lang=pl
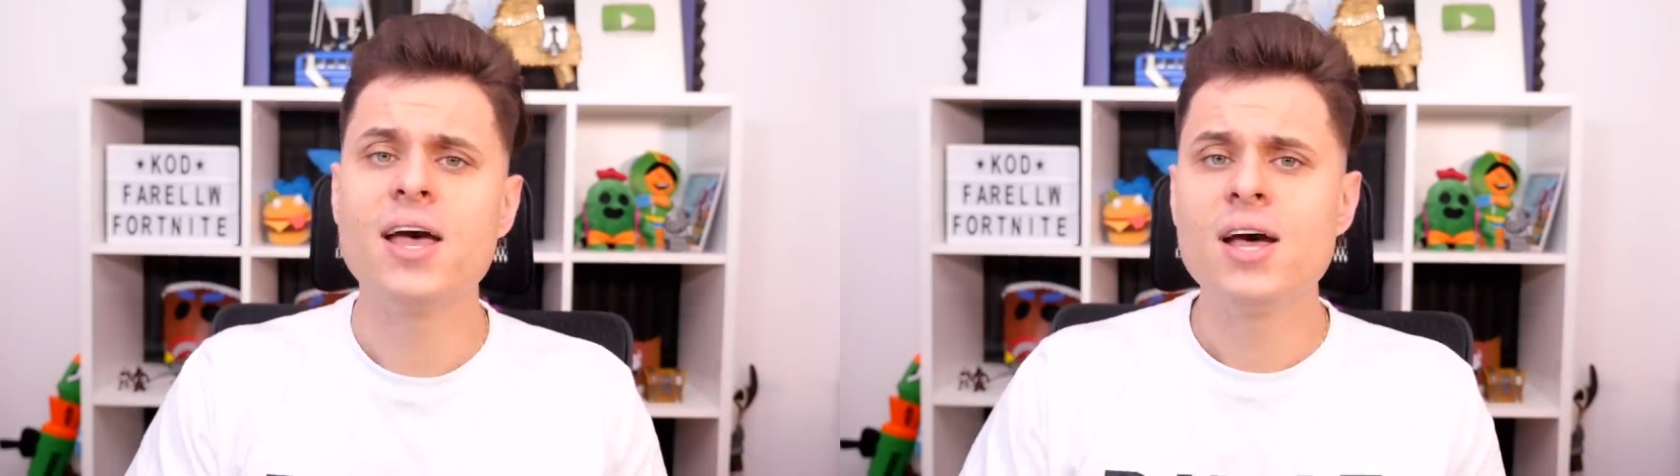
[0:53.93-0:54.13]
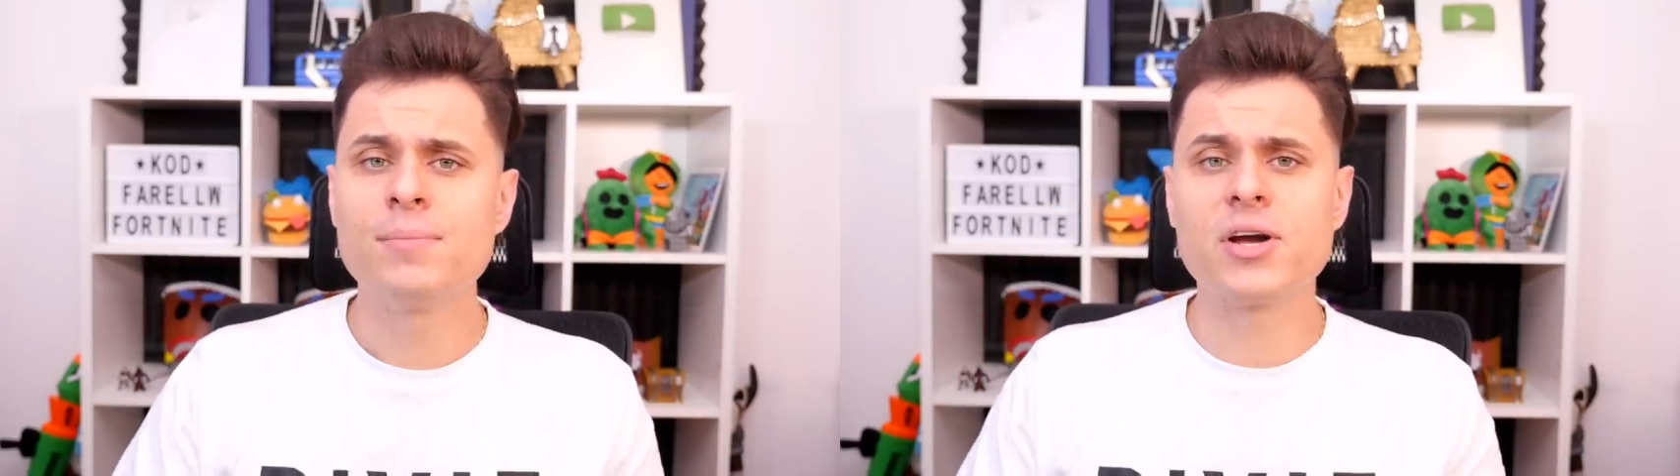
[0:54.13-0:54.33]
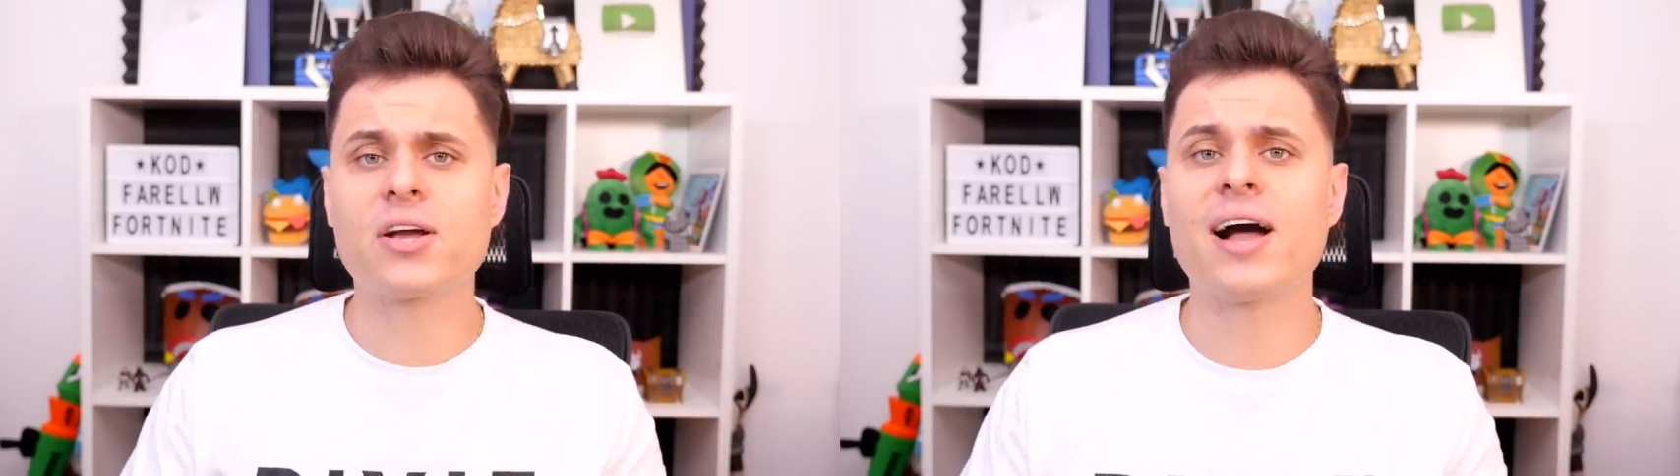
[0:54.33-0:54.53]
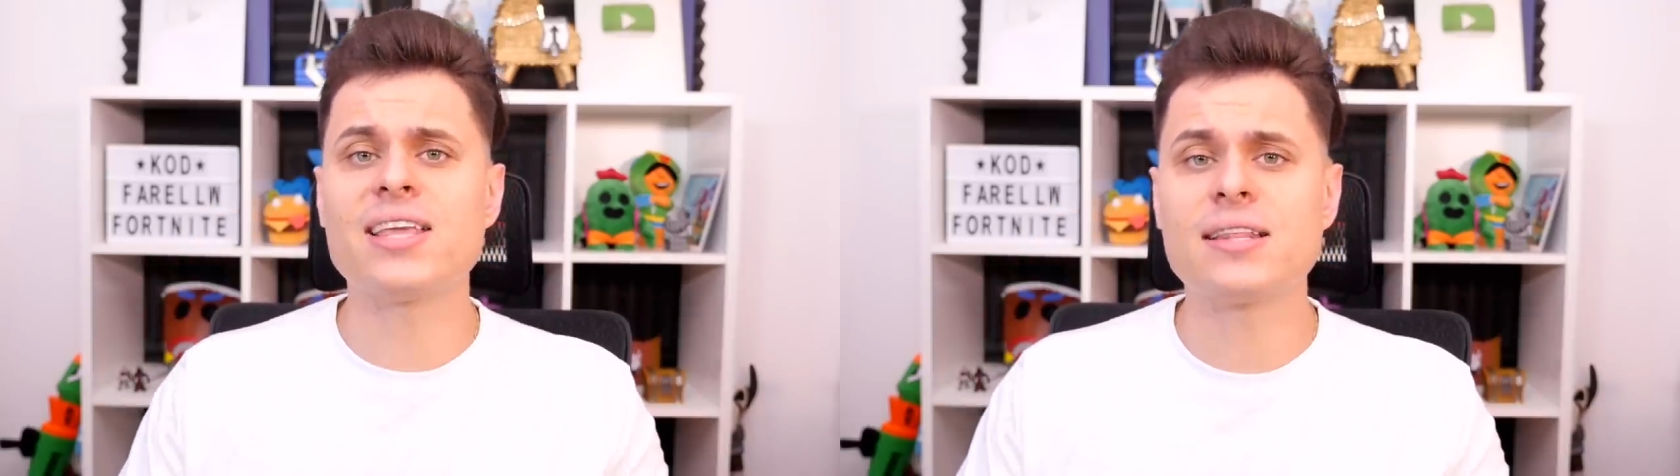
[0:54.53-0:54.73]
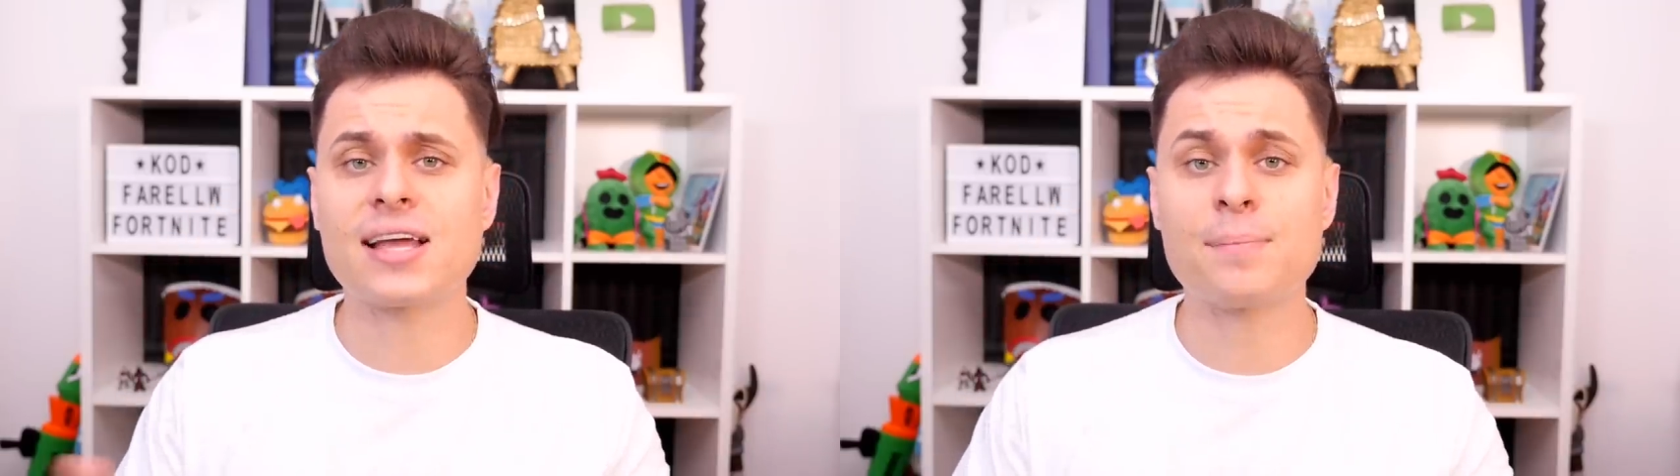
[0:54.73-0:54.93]
Moi
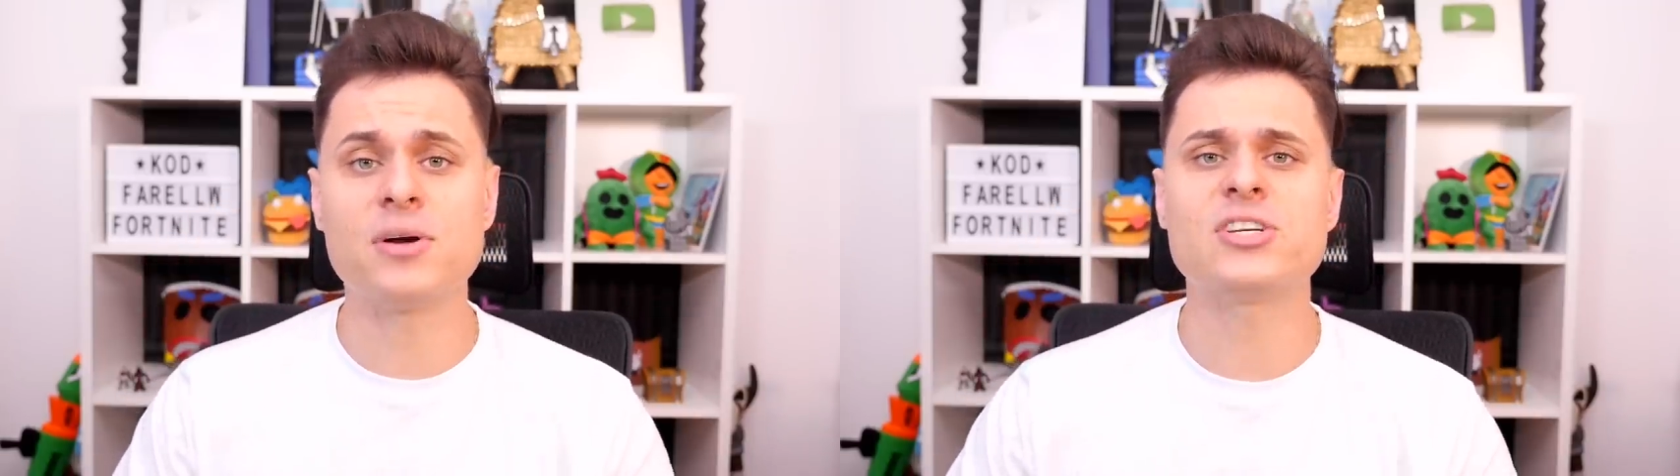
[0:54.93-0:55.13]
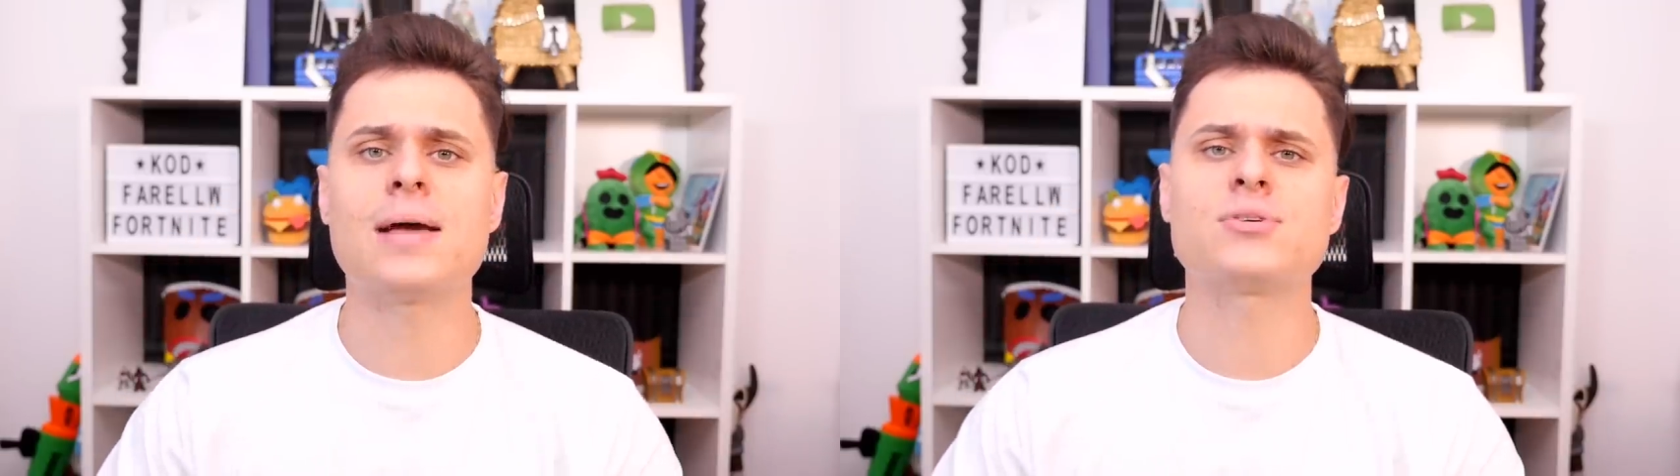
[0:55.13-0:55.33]
kochani, tak jak powiedziałem,